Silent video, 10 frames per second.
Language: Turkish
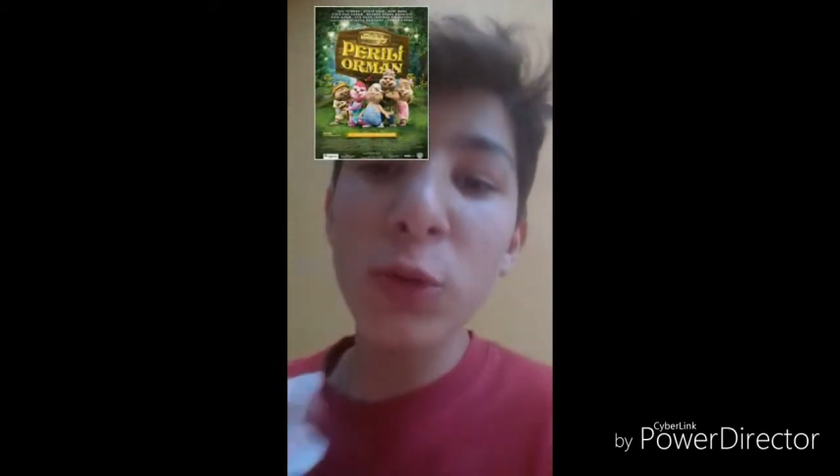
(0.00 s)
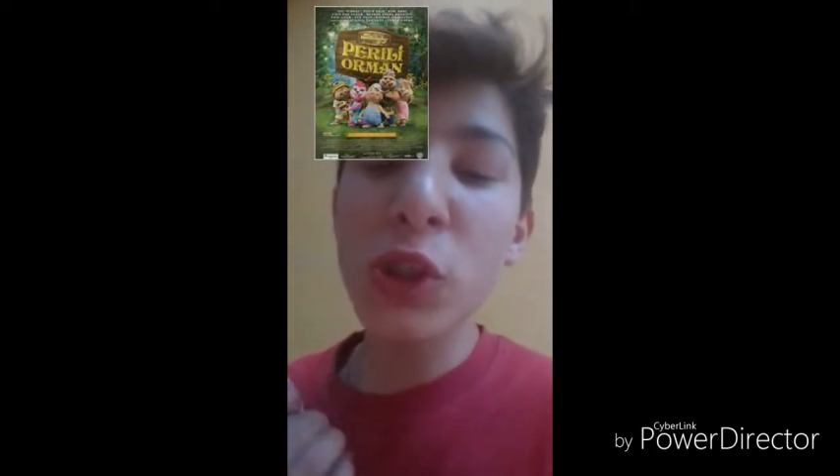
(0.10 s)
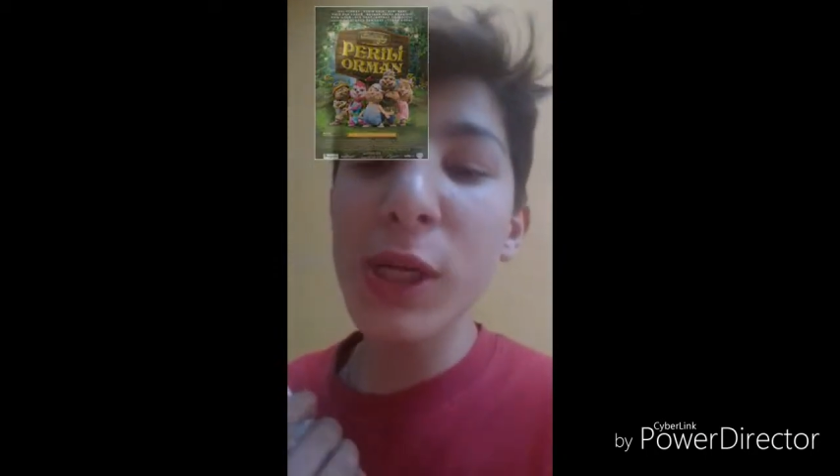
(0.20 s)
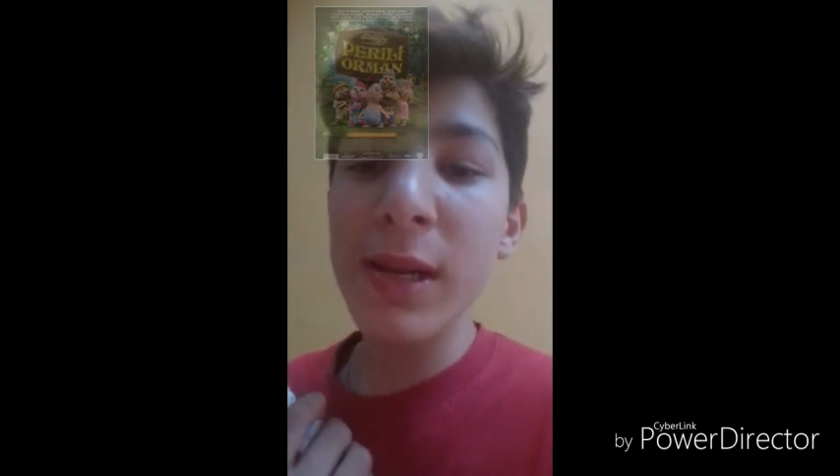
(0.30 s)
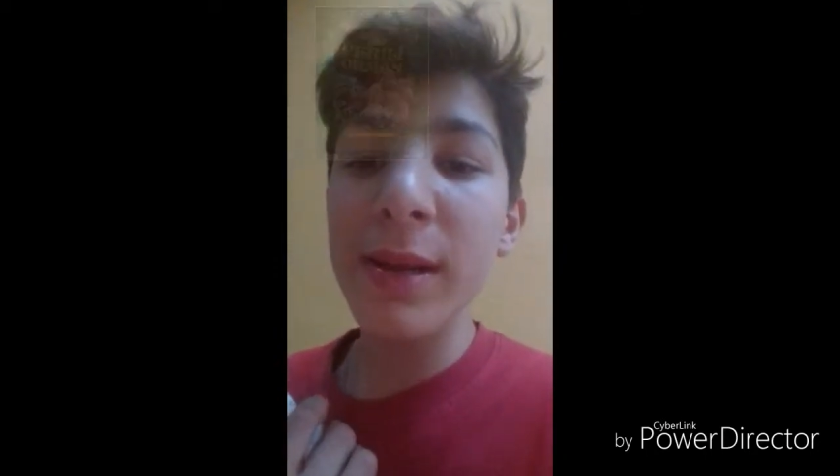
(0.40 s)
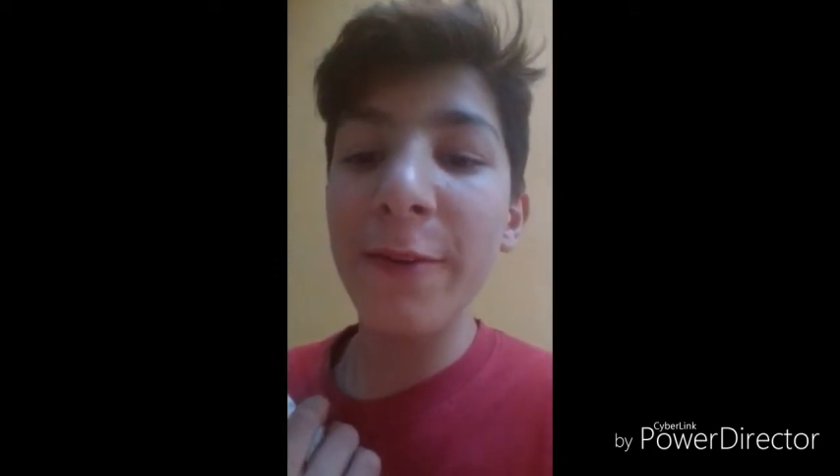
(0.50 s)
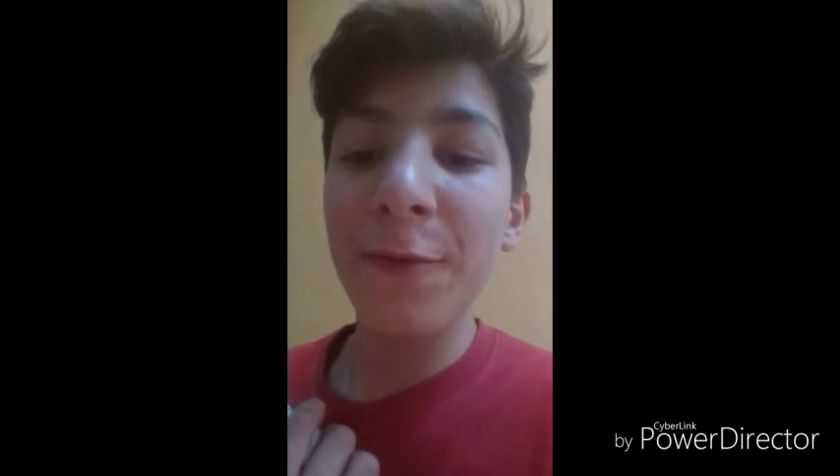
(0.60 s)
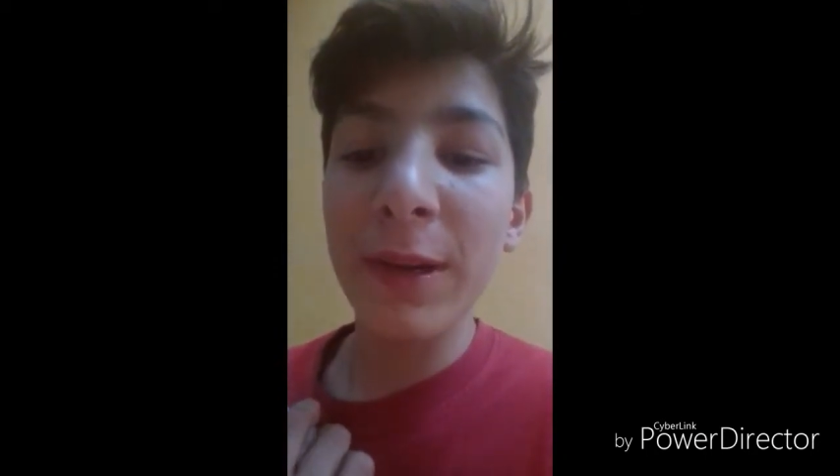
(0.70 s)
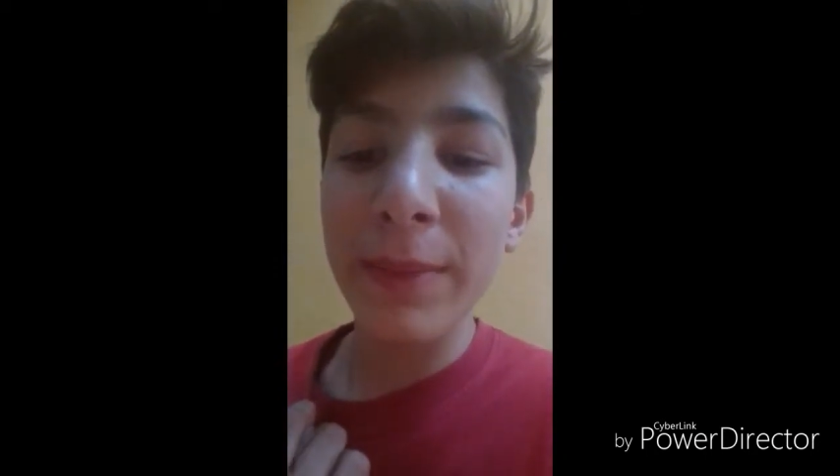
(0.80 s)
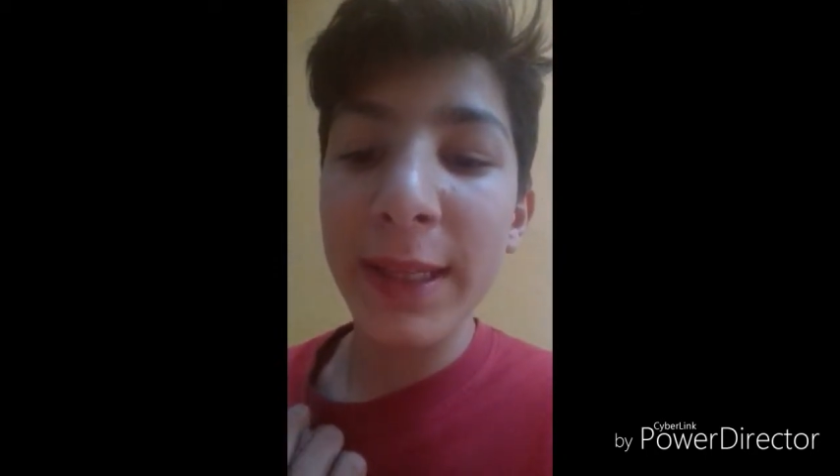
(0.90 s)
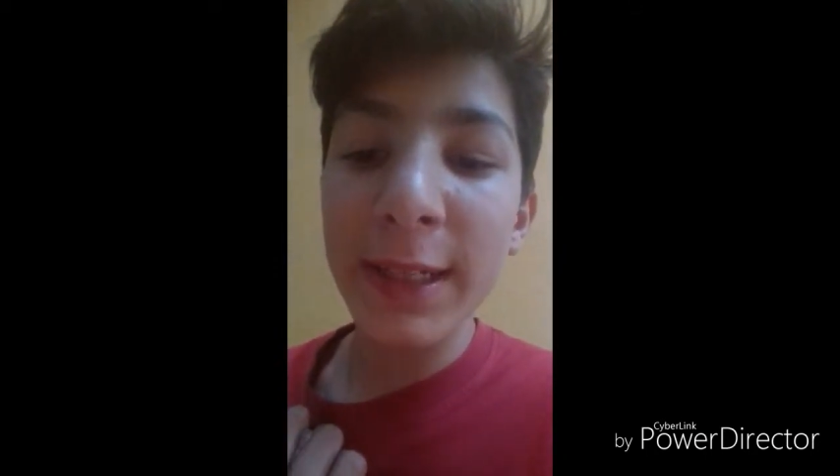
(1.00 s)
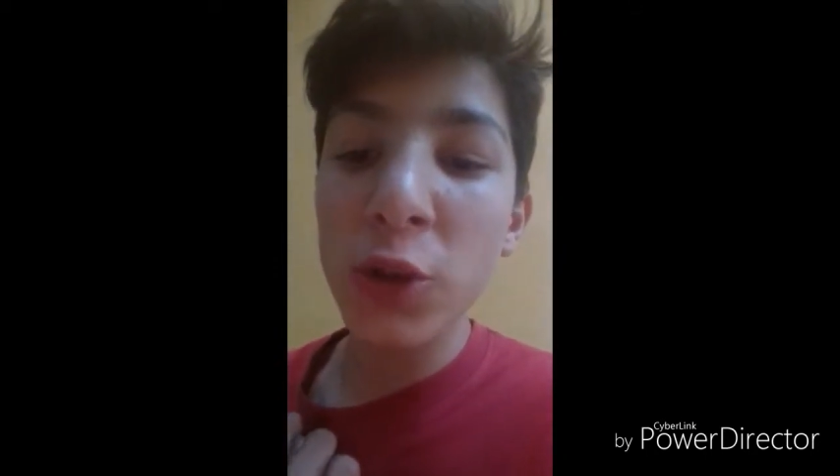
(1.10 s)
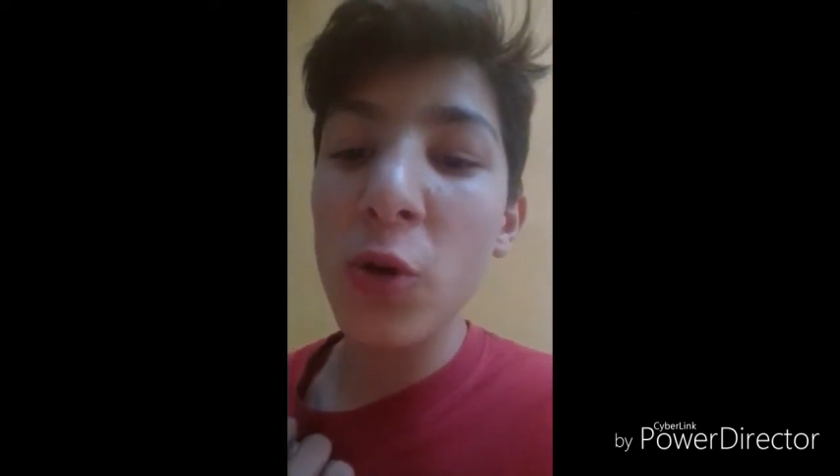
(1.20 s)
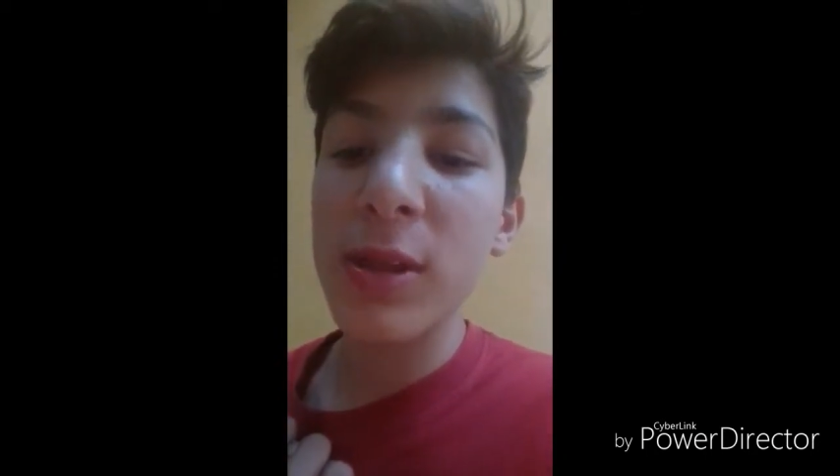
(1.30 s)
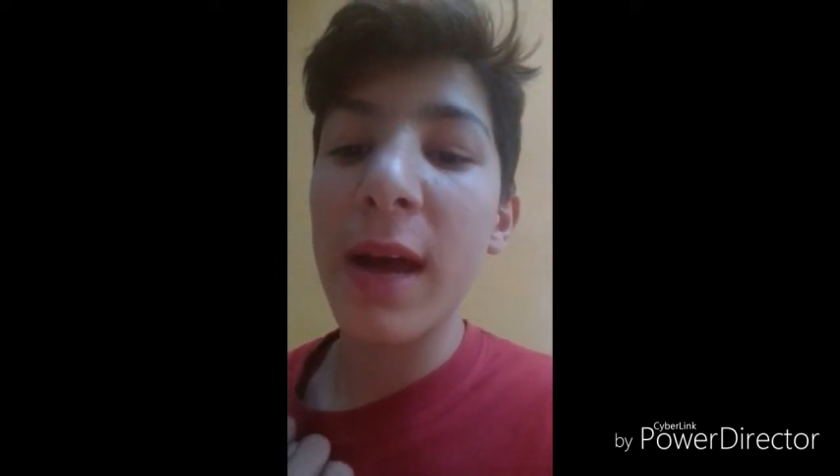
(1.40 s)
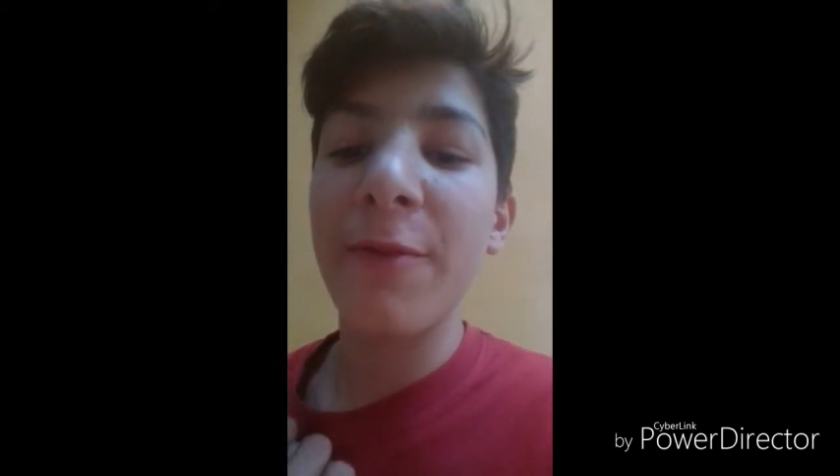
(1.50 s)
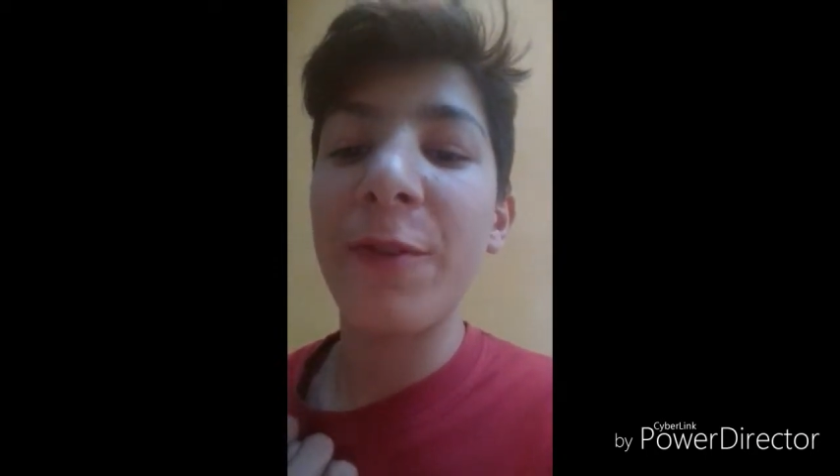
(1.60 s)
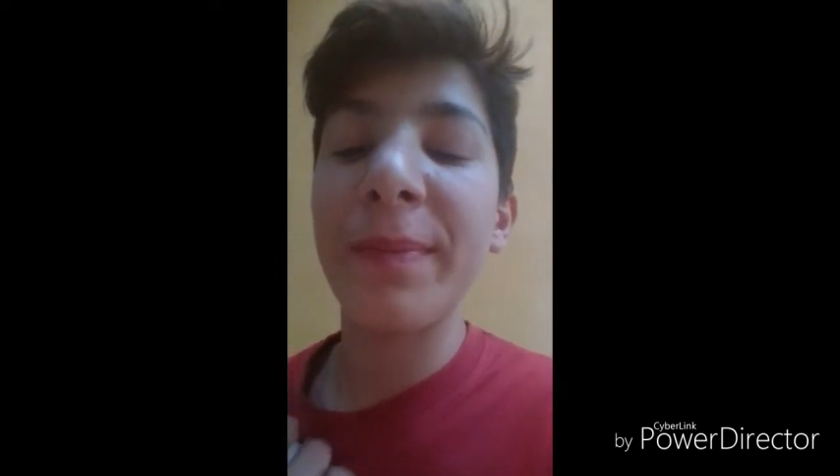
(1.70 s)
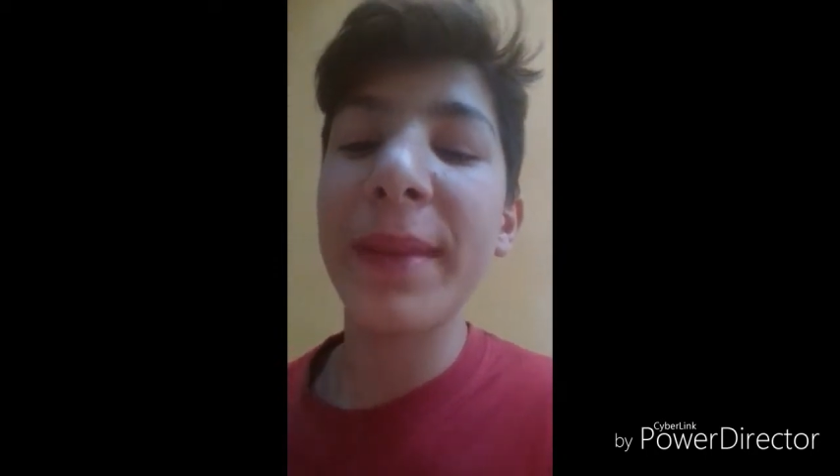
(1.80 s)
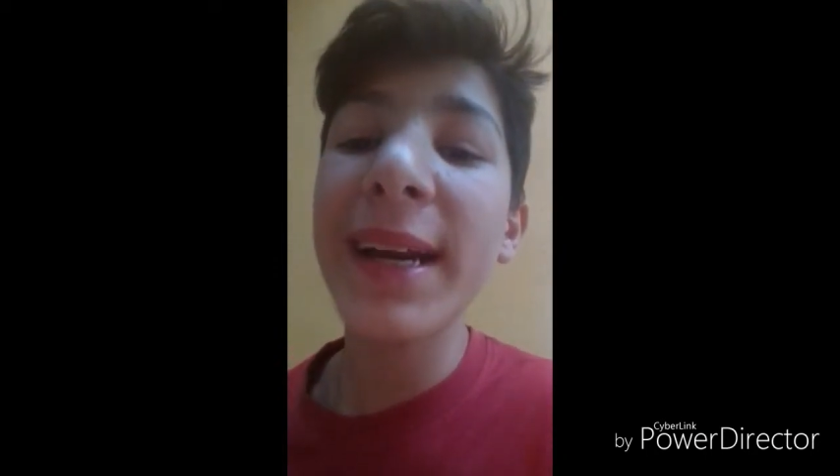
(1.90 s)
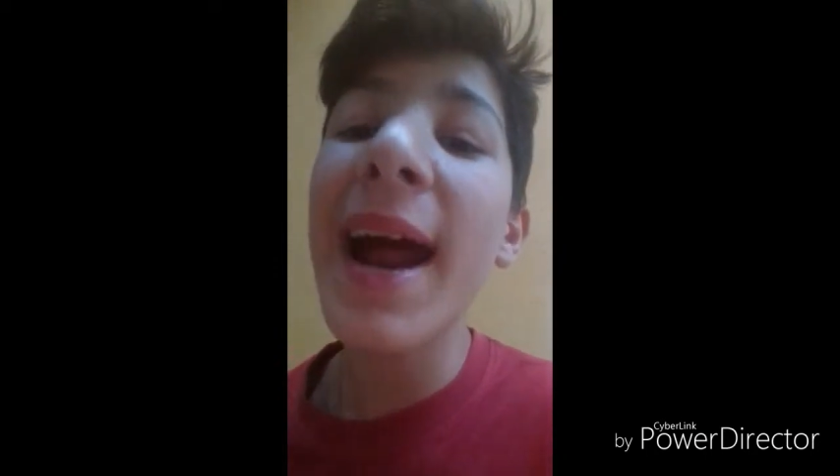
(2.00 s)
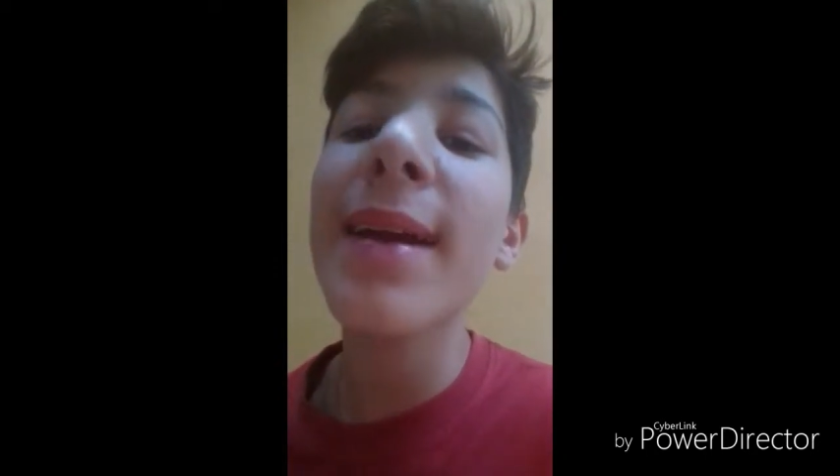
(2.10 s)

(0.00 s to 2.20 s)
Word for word: Bu Türk filmidir. Çok güzel bir filmdir.